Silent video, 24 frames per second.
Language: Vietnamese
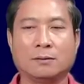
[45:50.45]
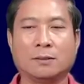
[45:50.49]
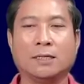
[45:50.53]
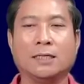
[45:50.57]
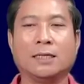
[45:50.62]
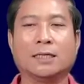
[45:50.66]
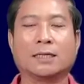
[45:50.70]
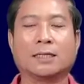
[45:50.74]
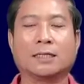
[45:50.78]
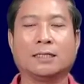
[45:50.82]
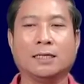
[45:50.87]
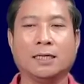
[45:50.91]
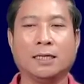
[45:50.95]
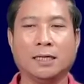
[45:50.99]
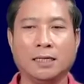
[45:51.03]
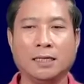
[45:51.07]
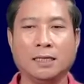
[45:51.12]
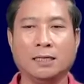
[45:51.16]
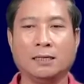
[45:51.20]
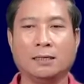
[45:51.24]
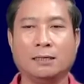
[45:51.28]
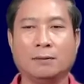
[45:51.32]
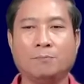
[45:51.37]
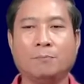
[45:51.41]
Thiệt
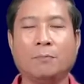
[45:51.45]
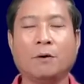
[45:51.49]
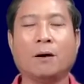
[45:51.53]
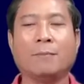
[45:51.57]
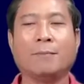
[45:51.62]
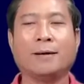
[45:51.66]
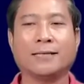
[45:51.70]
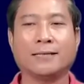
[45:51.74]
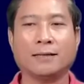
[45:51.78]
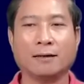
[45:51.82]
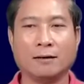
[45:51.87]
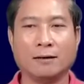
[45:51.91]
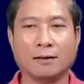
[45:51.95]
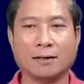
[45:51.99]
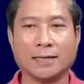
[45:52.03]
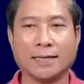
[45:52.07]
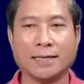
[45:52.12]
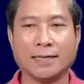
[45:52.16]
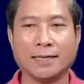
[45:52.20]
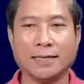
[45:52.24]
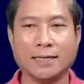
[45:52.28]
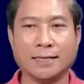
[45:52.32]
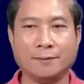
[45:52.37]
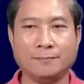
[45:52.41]
chư bò bài tròn
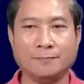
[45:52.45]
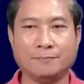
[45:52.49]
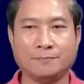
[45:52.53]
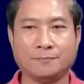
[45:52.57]
đây ná